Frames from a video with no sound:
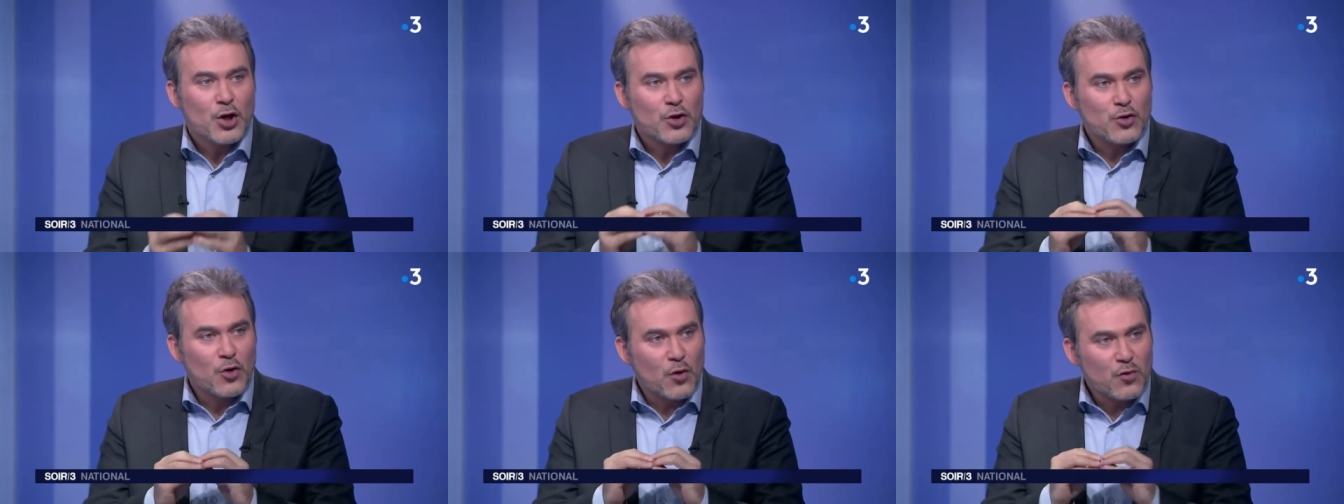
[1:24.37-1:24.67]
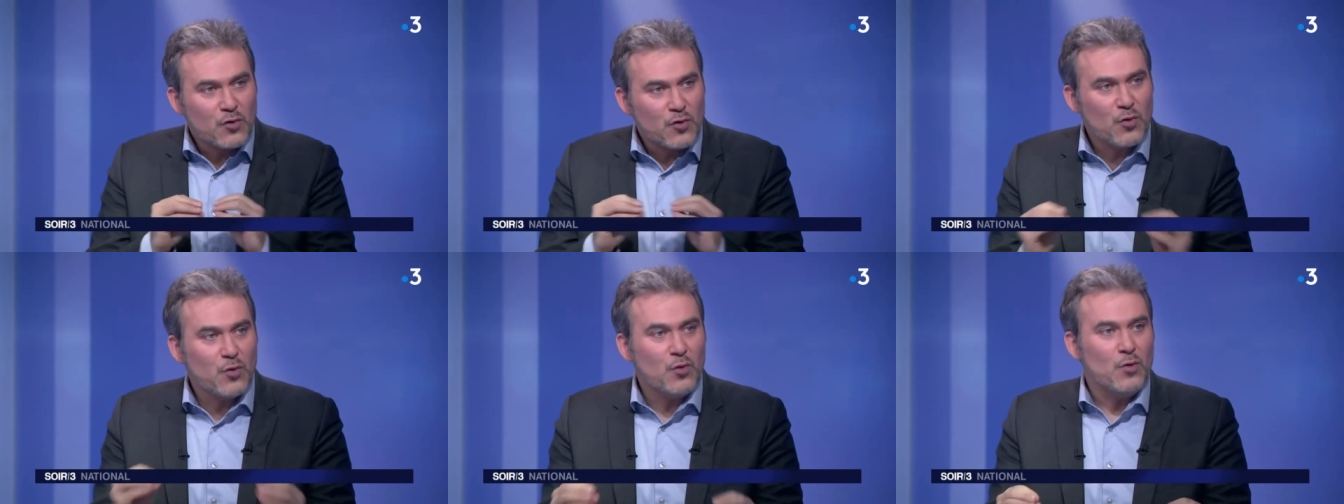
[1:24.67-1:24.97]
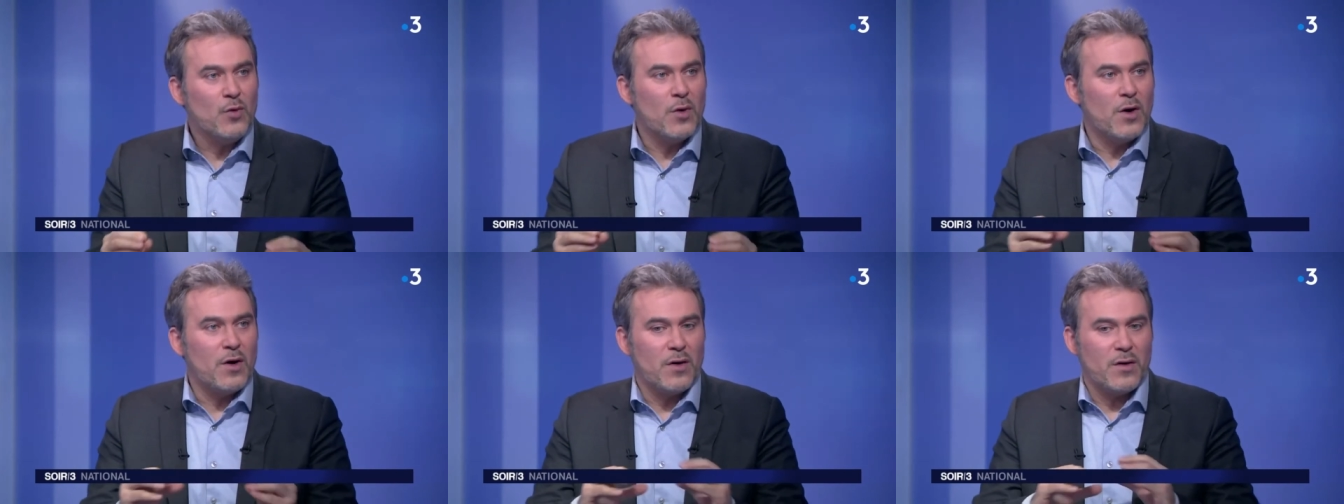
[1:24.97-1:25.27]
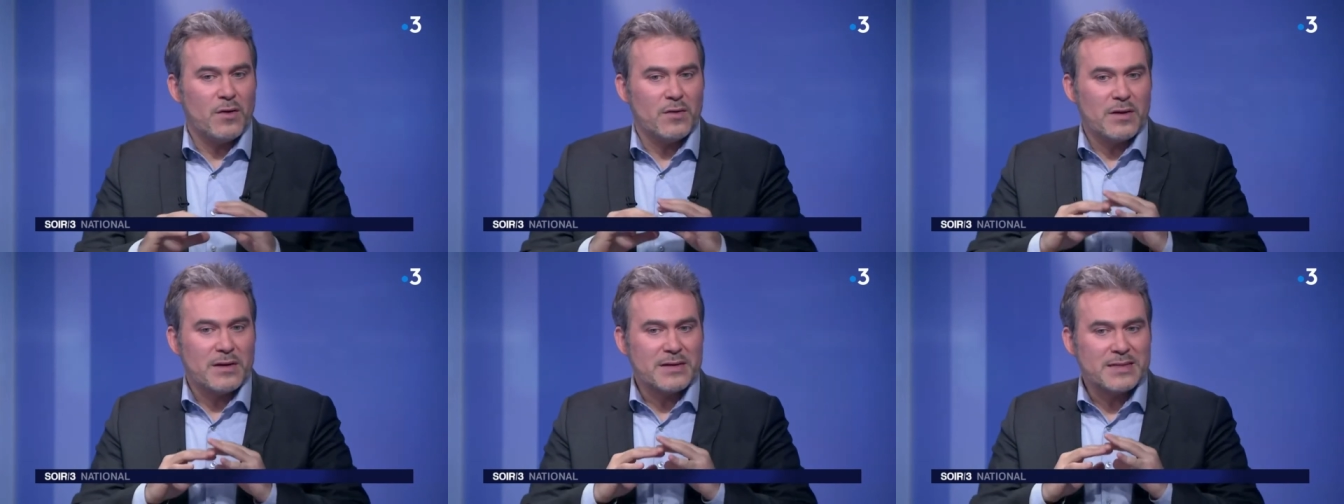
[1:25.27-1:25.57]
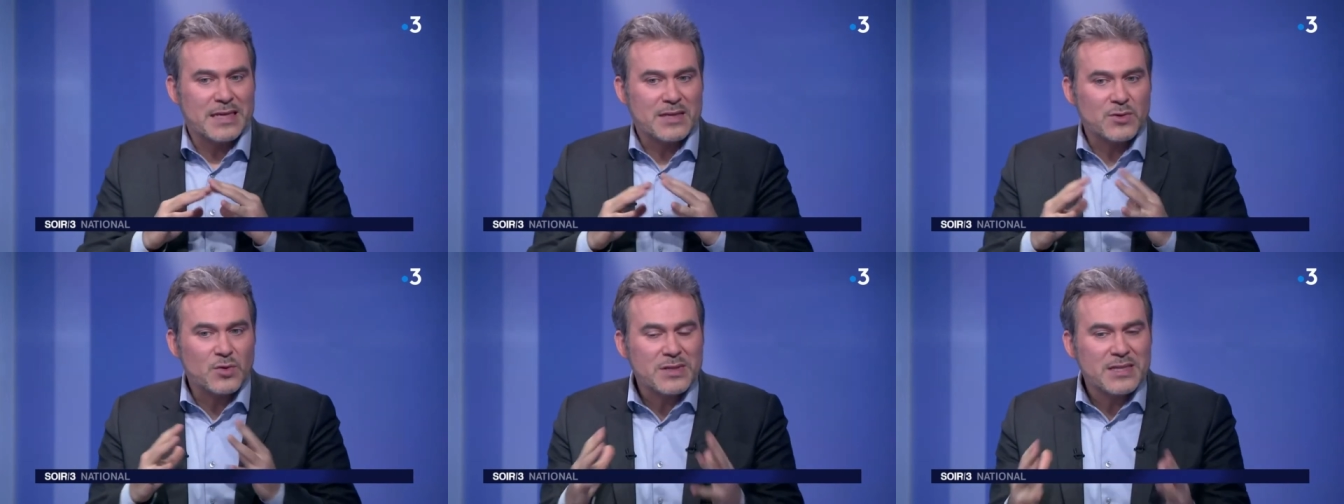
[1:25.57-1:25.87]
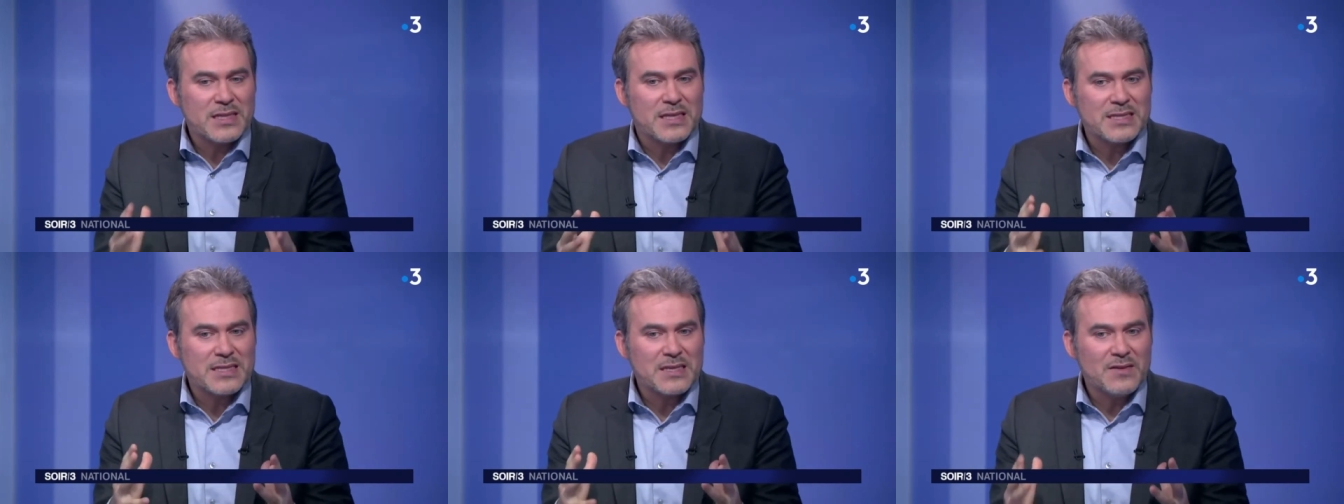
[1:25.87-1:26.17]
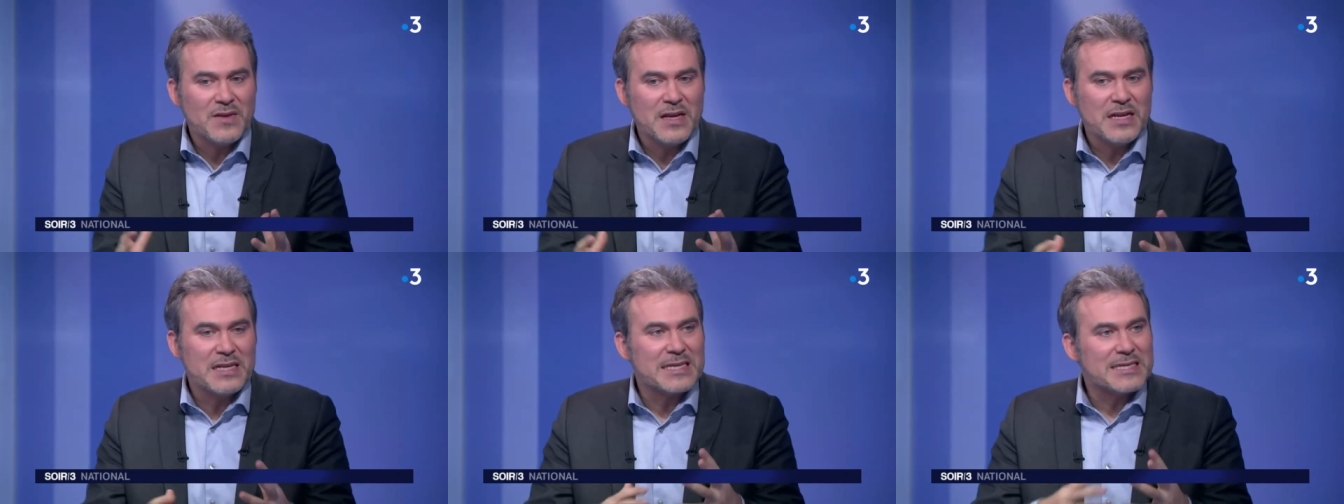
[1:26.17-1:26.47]
Dans tout, cette société
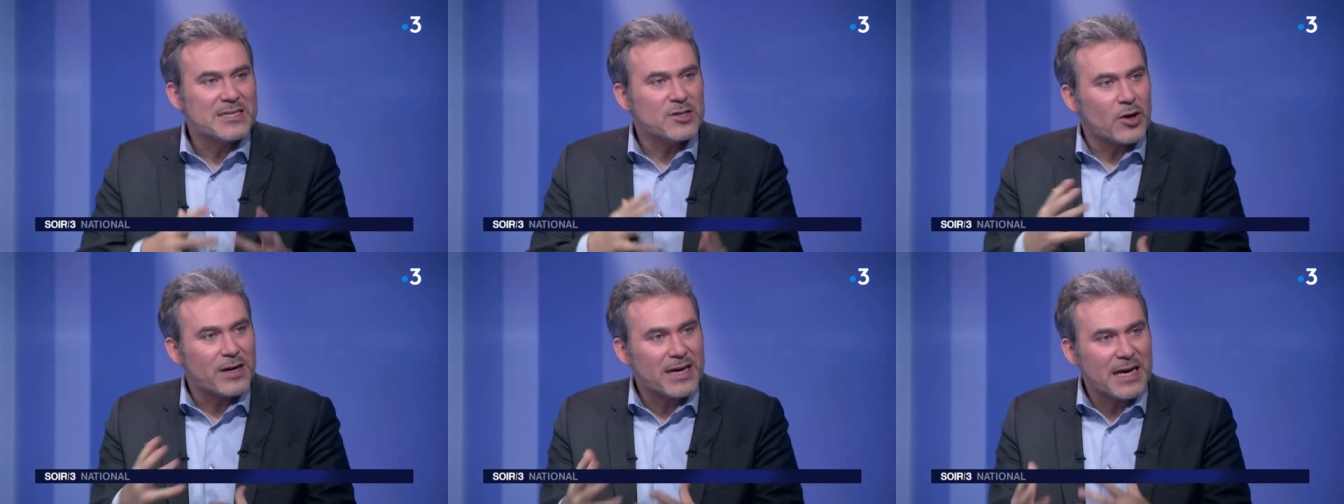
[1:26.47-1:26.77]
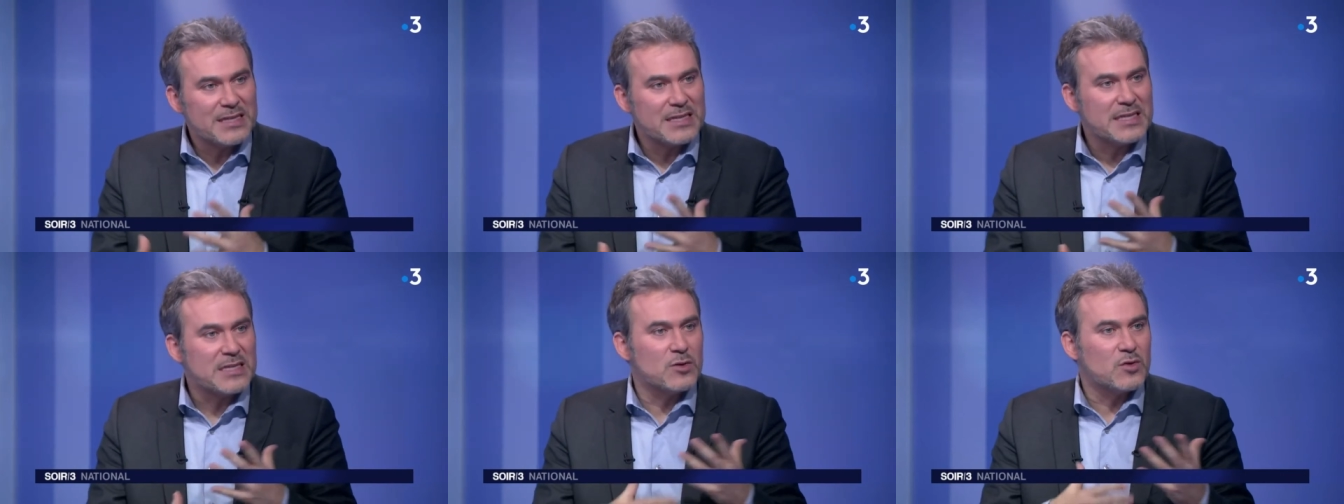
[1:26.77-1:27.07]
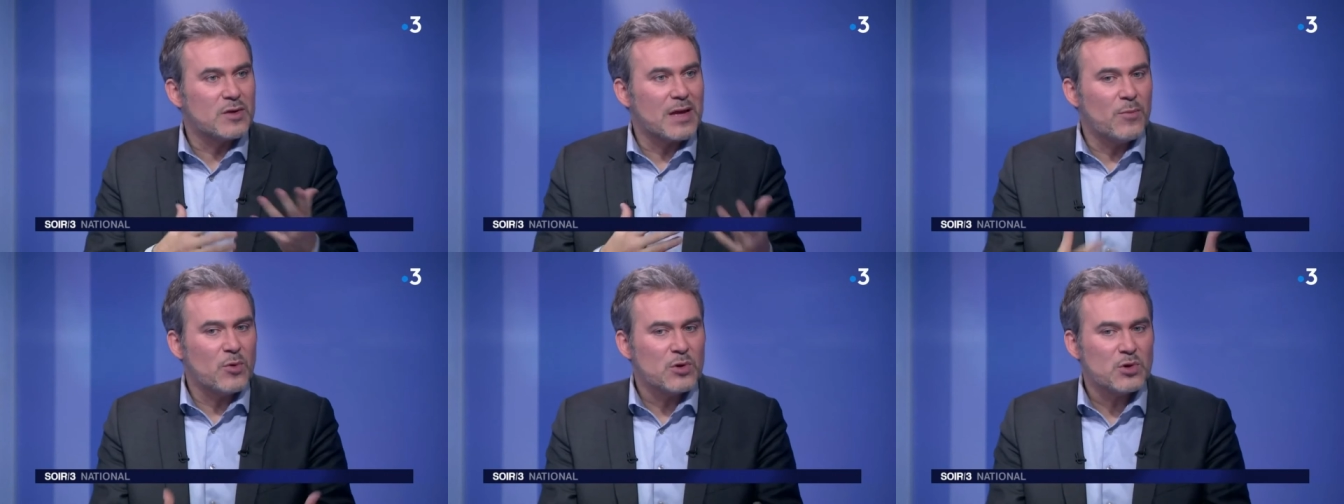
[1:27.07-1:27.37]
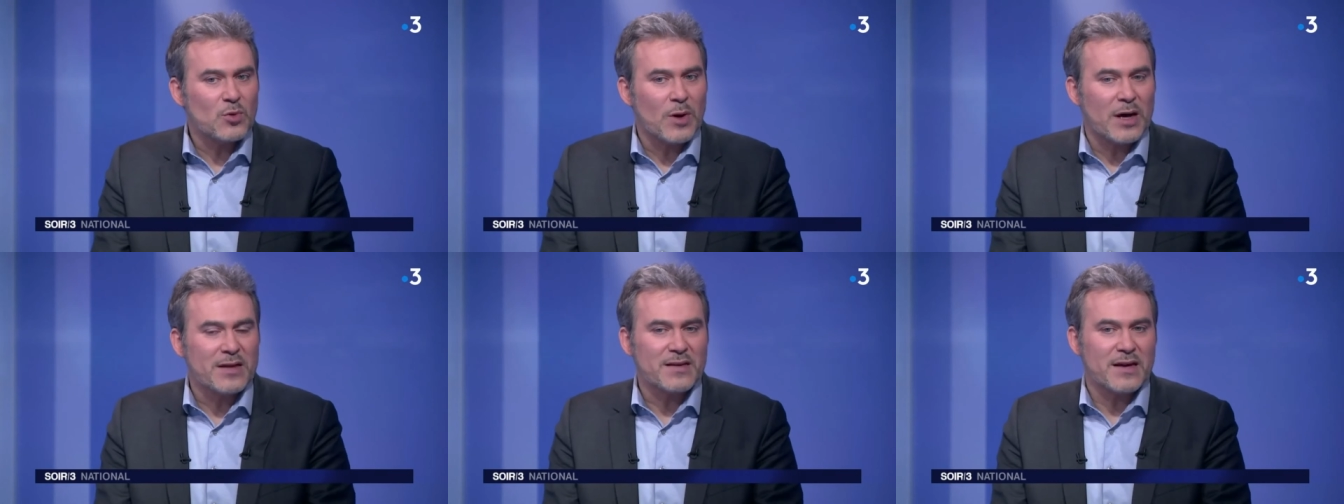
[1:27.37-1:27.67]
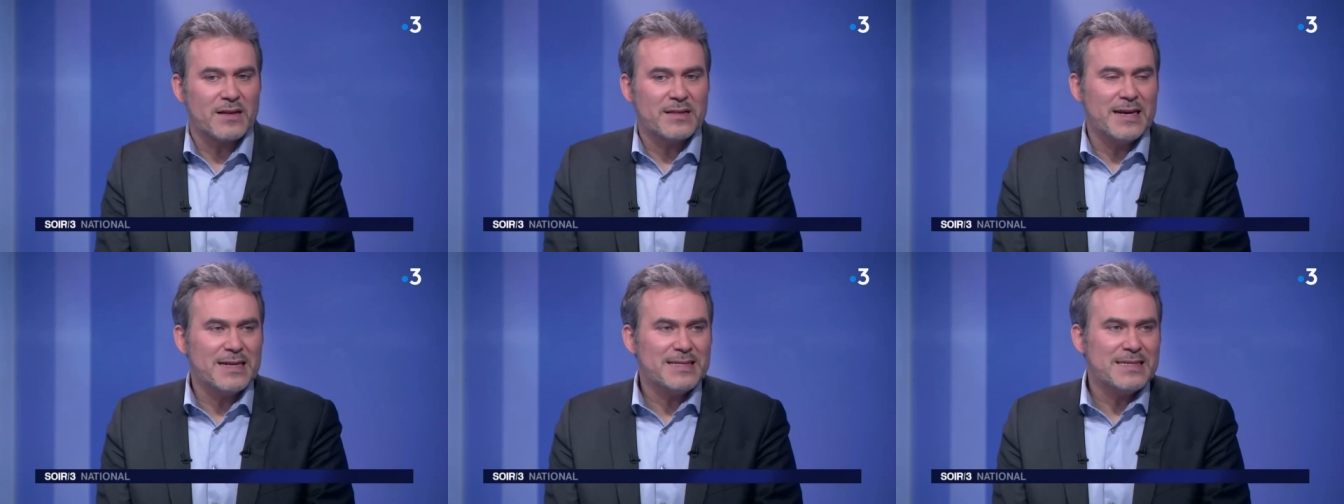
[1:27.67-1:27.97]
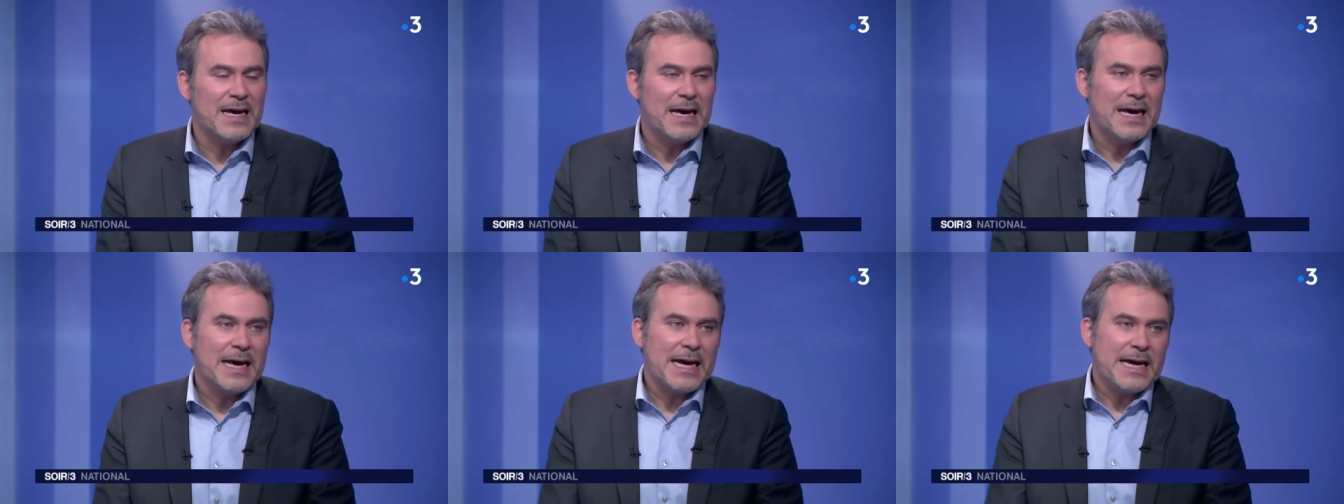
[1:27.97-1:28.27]
civile qui sort organise notamment sur Internet.